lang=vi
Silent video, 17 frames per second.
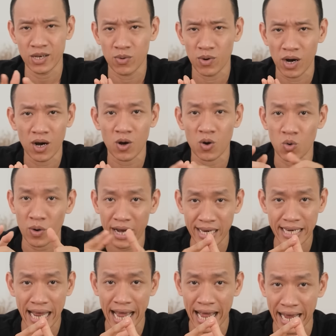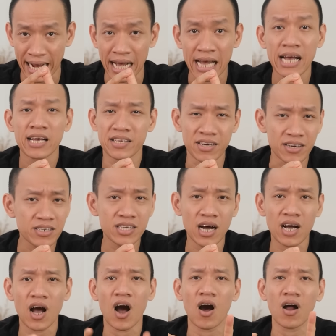nhiều hơn của khách hàng, giữ
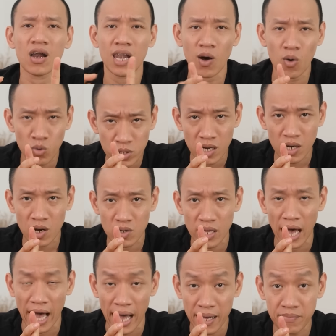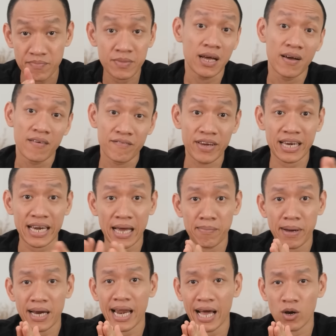chân họ lâu nhất có thể. Việc
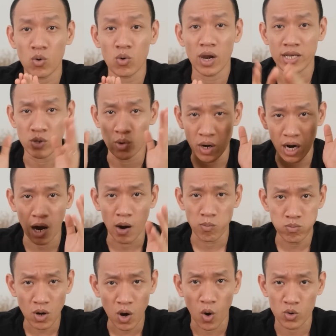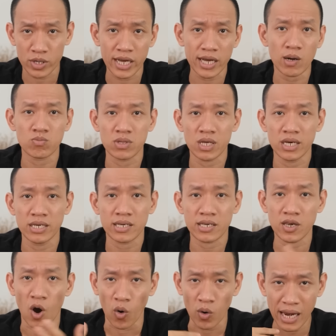này mang lại nguồn lợi nhuận khổng lồ cho các công
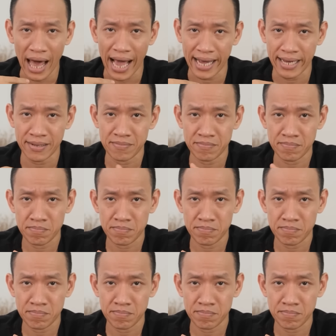ty, đổi lại